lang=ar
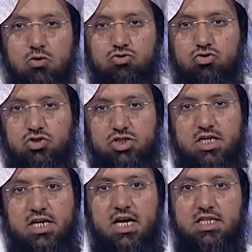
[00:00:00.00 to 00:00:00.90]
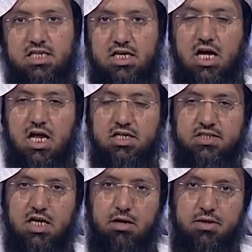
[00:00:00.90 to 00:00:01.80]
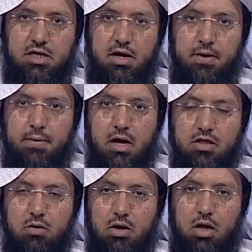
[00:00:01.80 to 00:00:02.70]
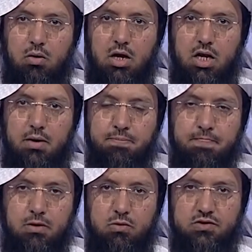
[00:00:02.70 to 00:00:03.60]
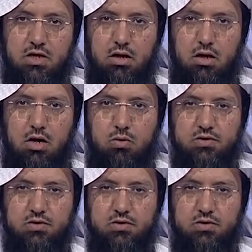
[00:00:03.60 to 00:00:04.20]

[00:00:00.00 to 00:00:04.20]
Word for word: نصوص الشريعة الإسلامية هذا والله أعلم وصلى الله